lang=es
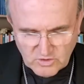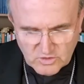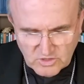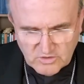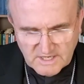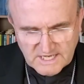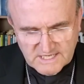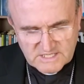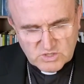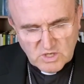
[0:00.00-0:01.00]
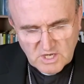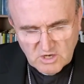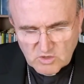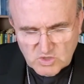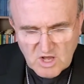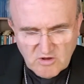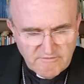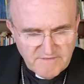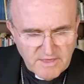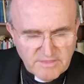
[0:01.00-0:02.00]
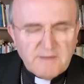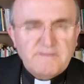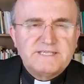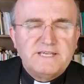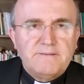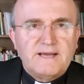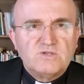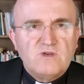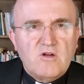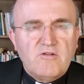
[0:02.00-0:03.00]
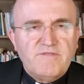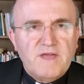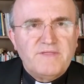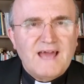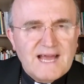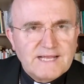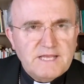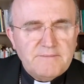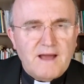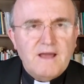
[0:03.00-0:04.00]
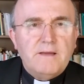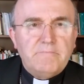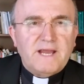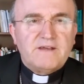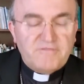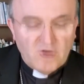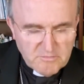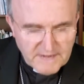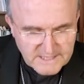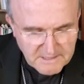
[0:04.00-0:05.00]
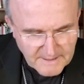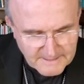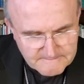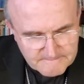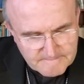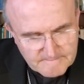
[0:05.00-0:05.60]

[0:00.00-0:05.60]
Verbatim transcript: No, no, es, no es una confianza pasiva, es una confianza activa, performativa.